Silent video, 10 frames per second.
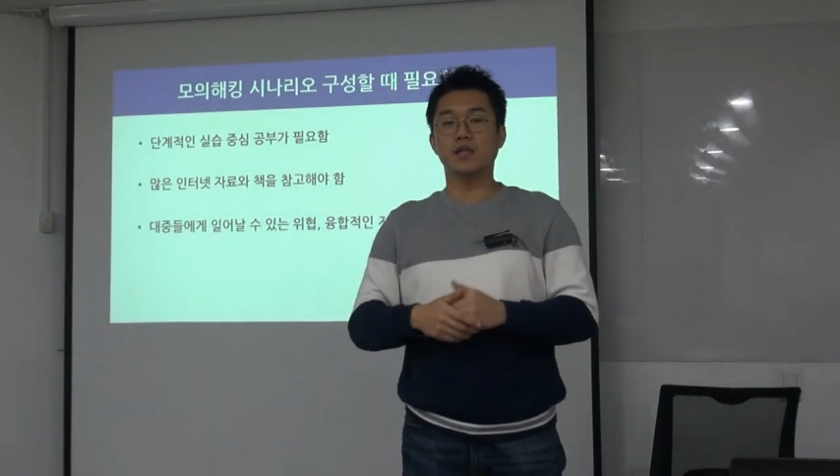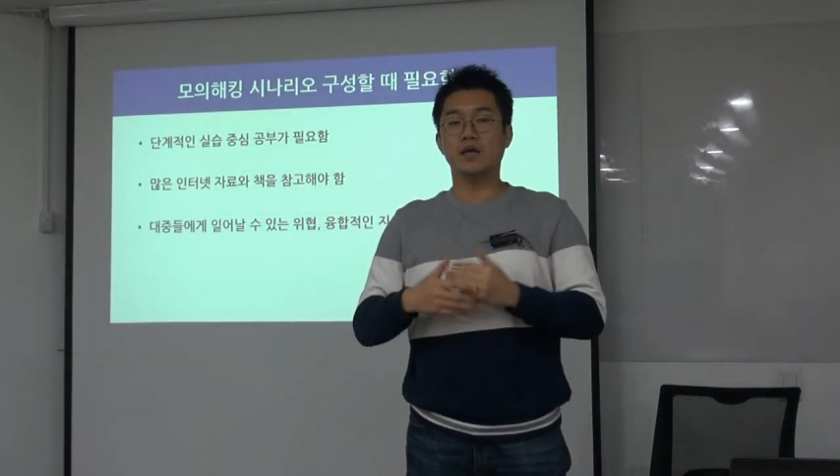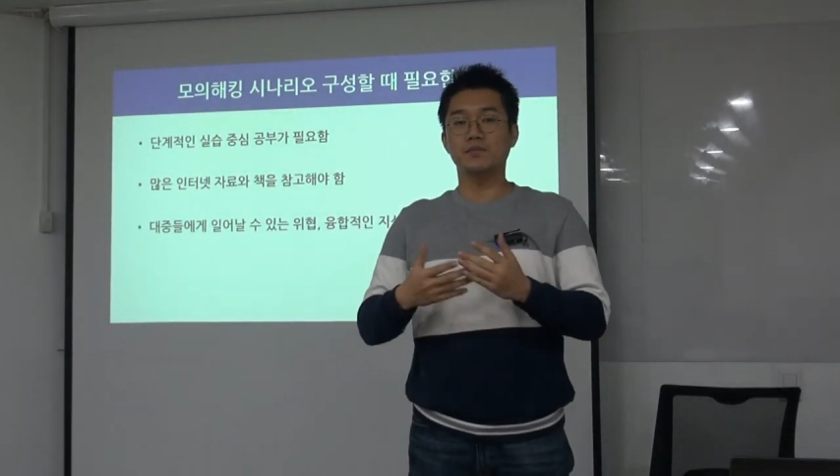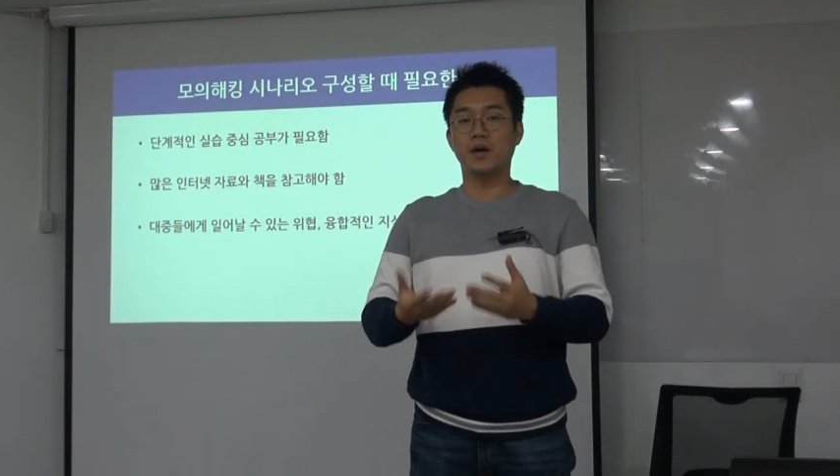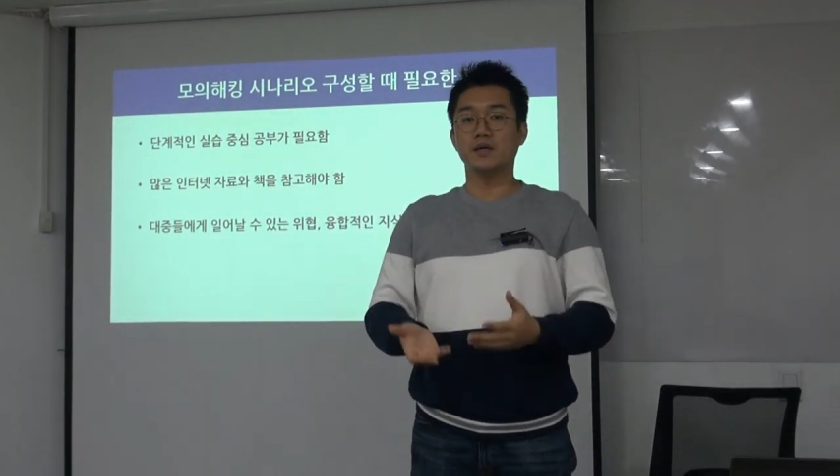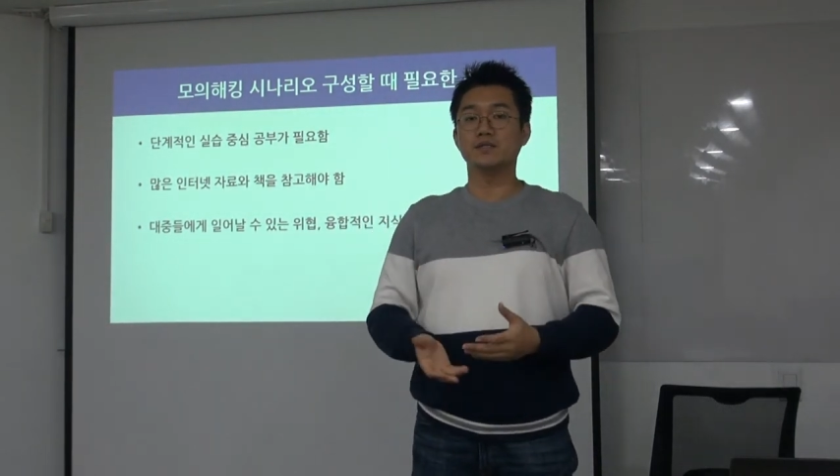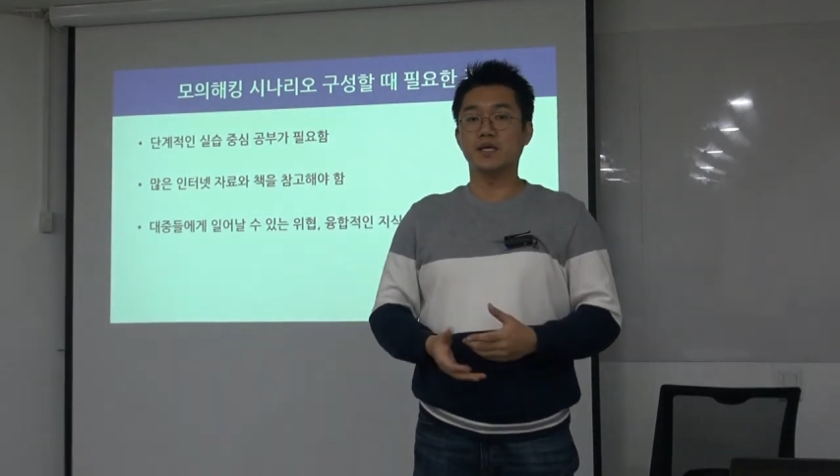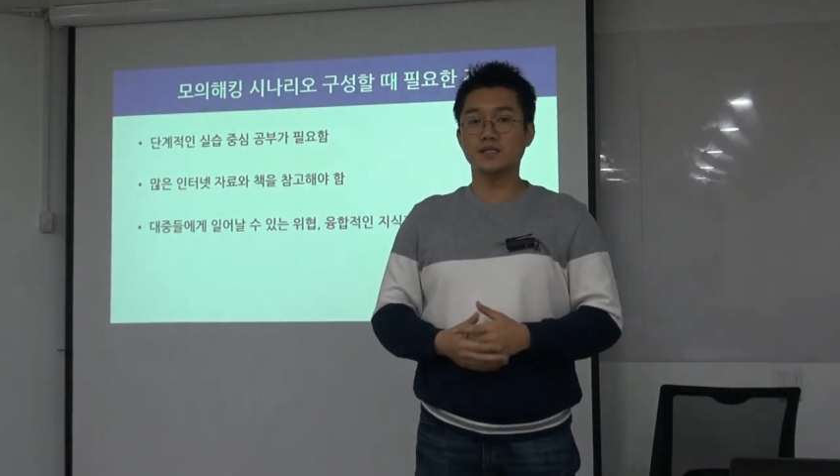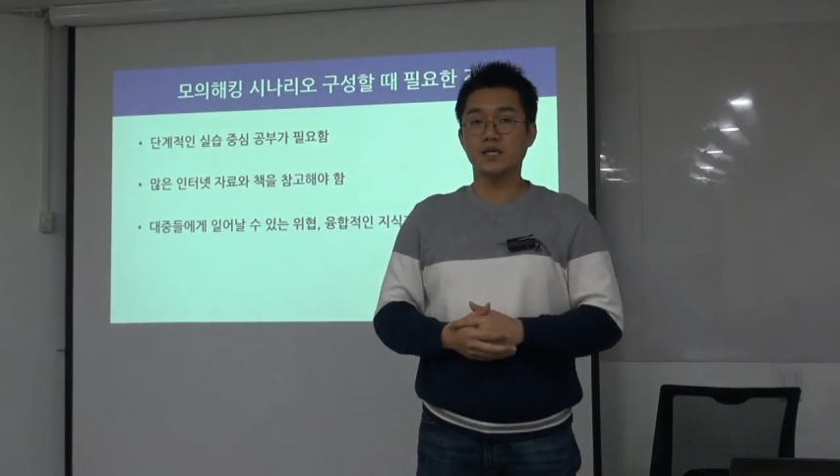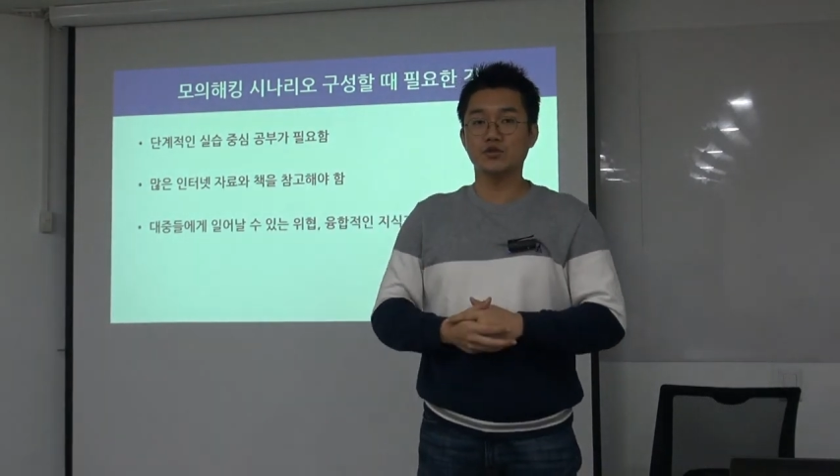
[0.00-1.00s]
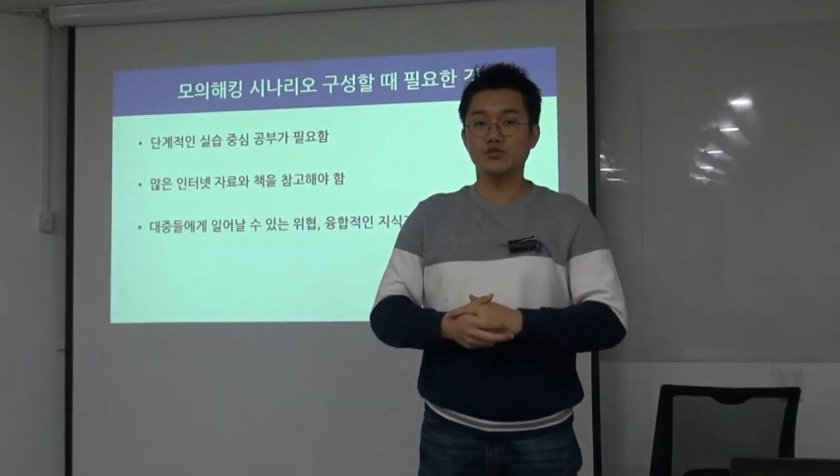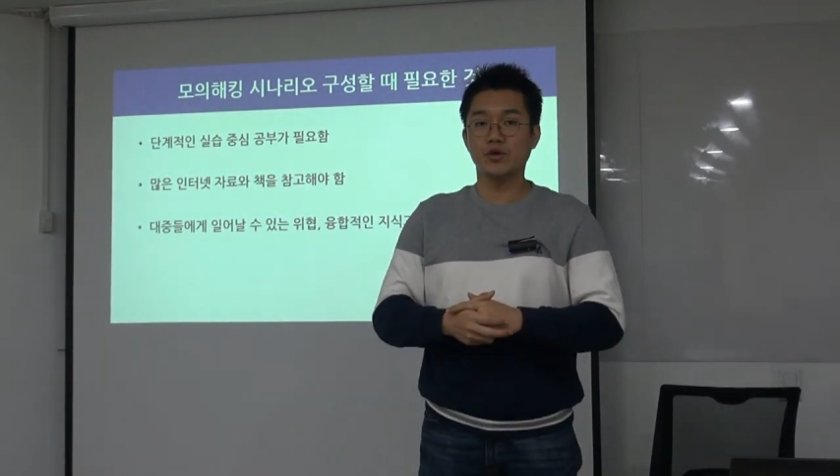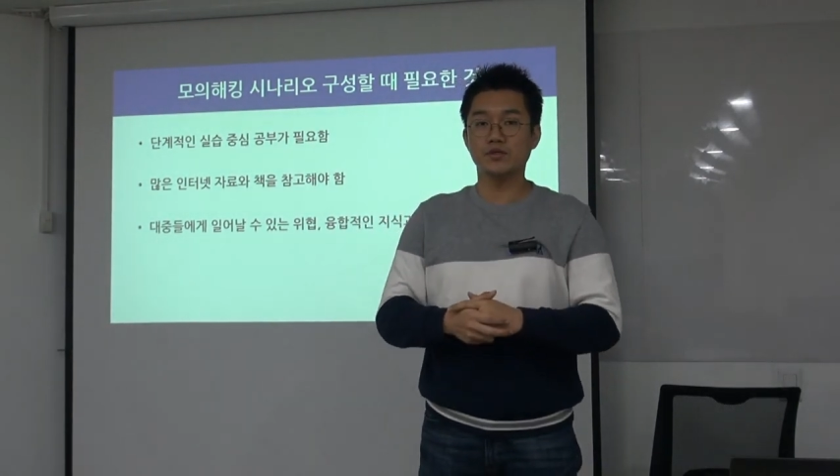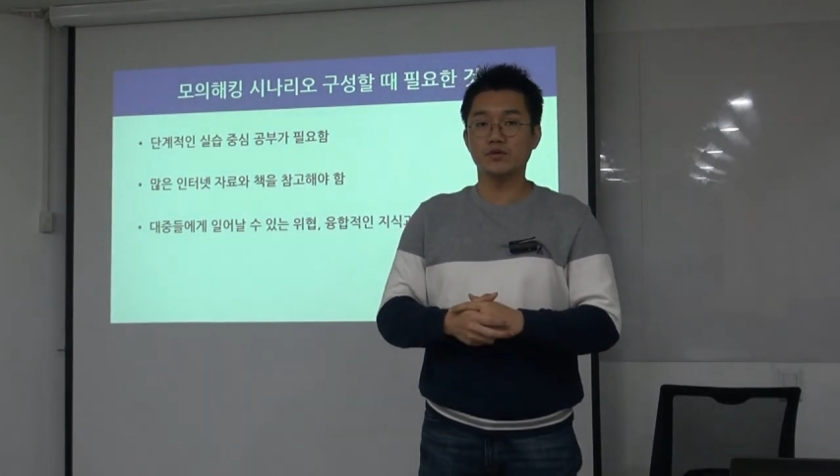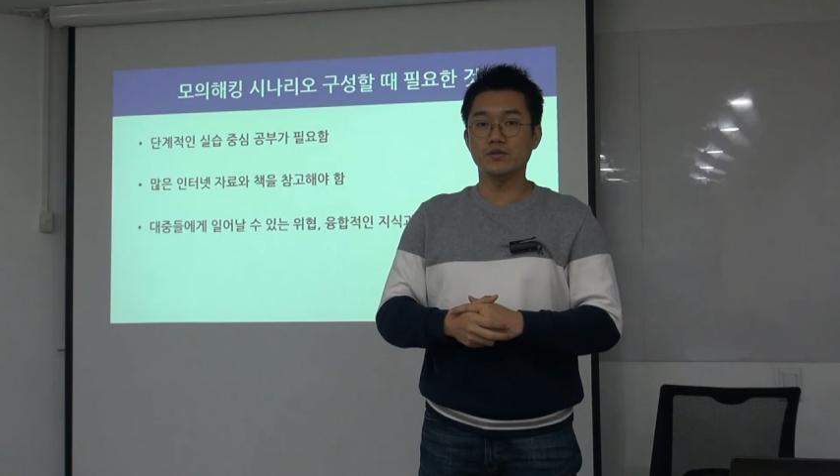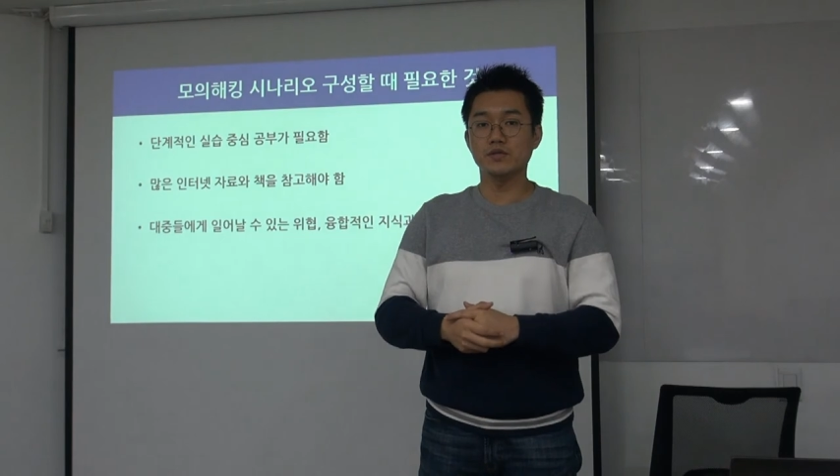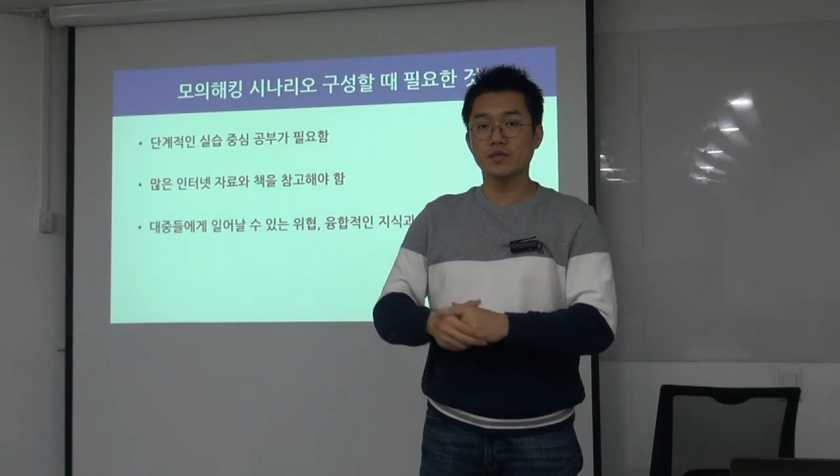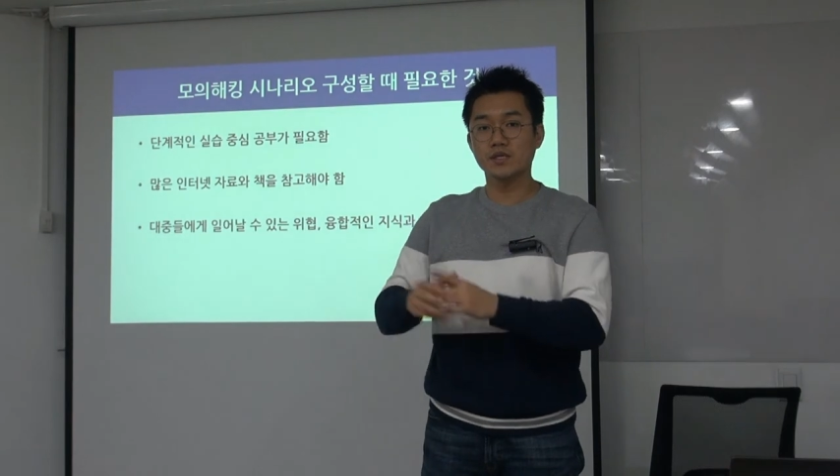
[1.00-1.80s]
대응 방안을 제시하기 위해서는